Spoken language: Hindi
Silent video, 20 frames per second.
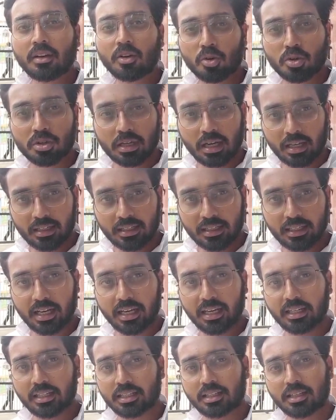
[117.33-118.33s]
खुशहाली
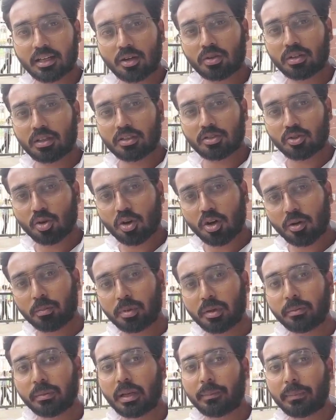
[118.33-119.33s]
आएगी क्या उन्हें जॉब
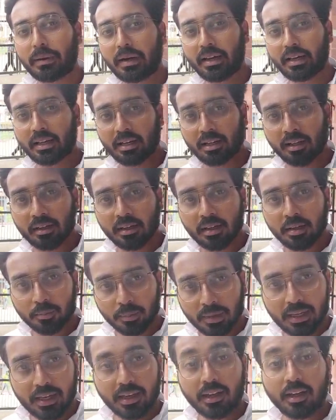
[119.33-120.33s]
भी मिल पाएगा
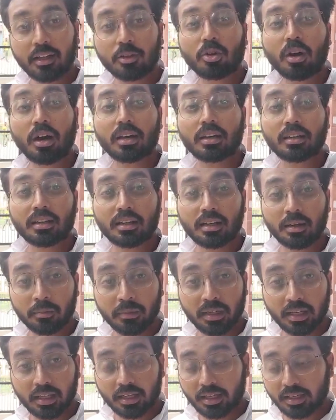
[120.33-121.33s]
मिलेगा तो आखिर कब
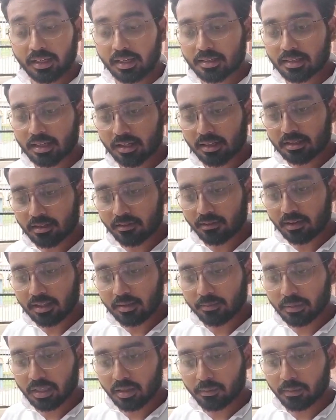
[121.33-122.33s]
मिलेगा ये सारे सवाल
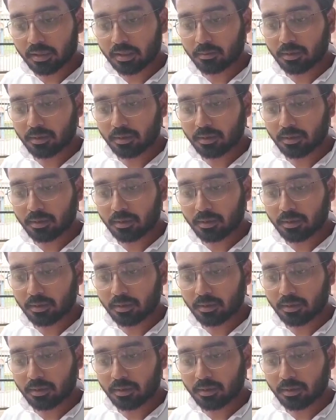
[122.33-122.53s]
मेरे मन